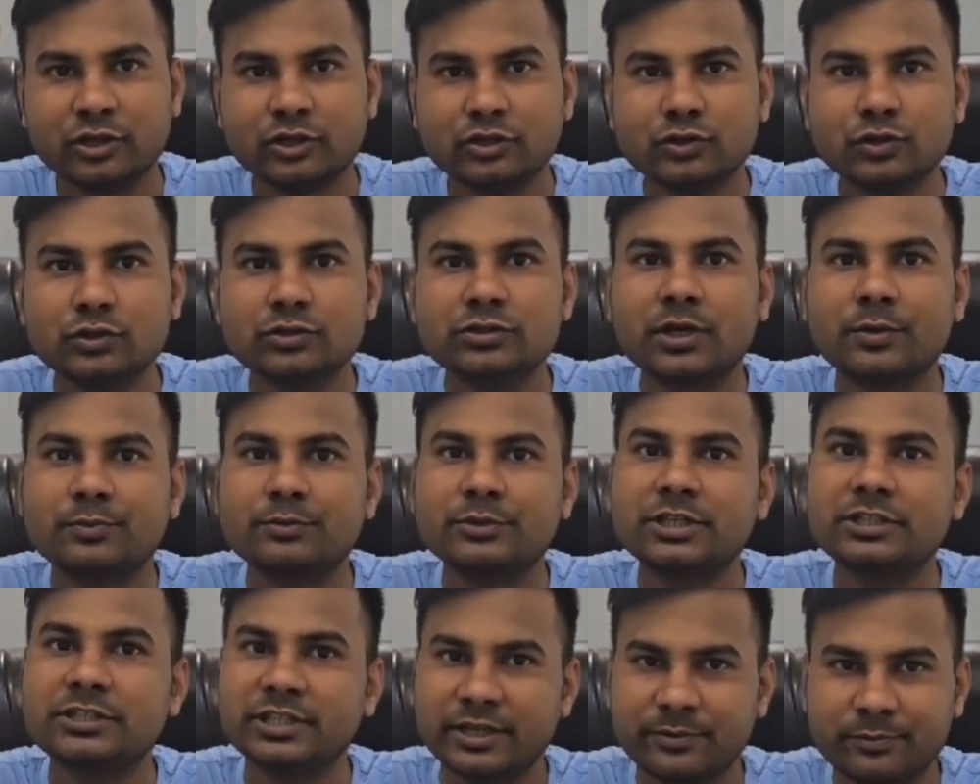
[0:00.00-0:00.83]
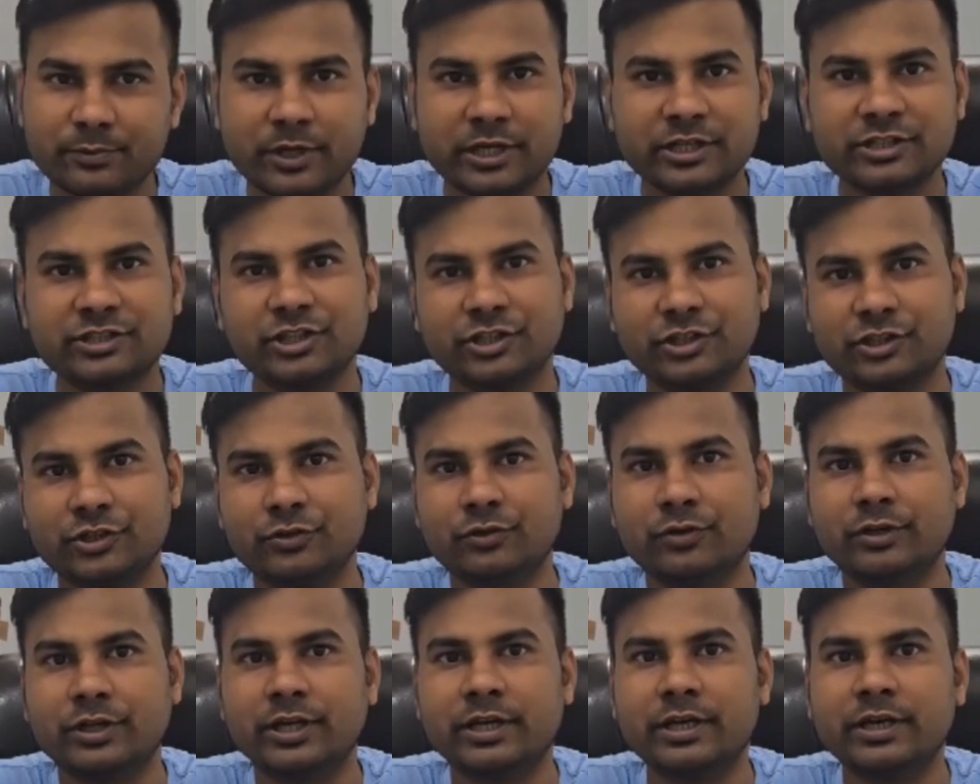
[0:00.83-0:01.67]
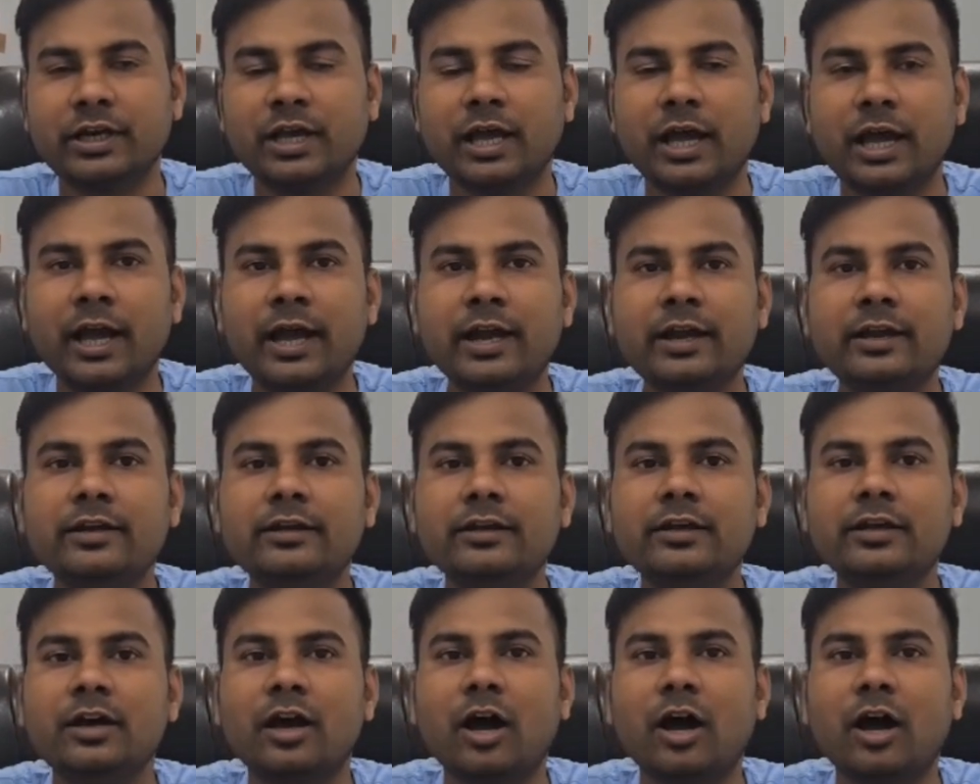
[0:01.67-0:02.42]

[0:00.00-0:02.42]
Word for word: जो सबसे सेफ एंड सिक्योर है एंड